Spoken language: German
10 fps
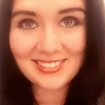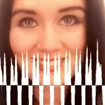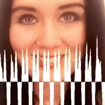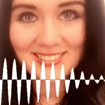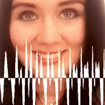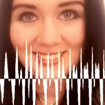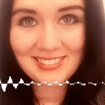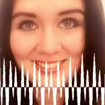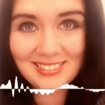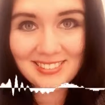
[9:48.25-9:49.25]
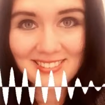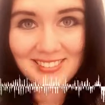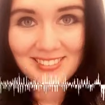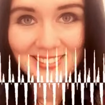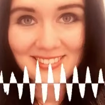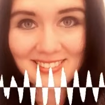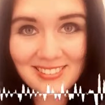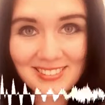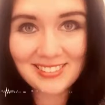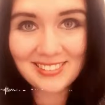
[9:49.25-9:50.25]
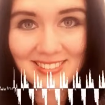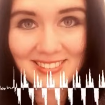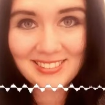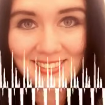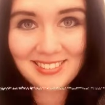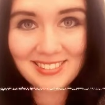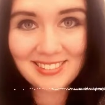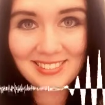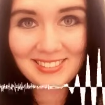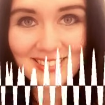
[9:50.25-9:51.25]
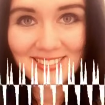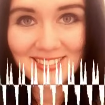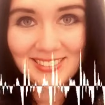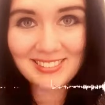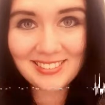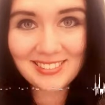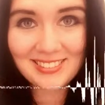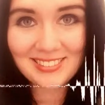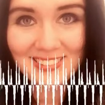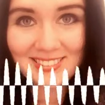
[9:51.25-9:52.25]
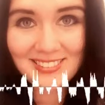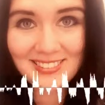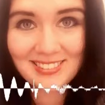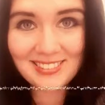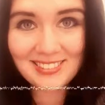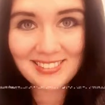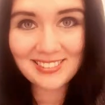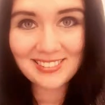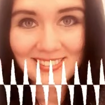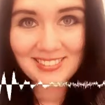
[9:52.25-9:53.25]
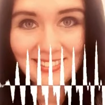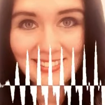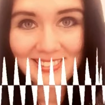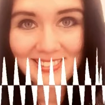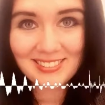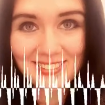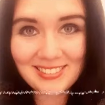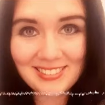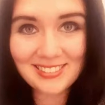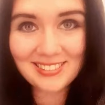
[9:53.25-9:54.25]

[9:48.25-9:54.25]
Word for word: unglaublich empowernd ist, einfach viel Make-up zu tragen und die viel Make-up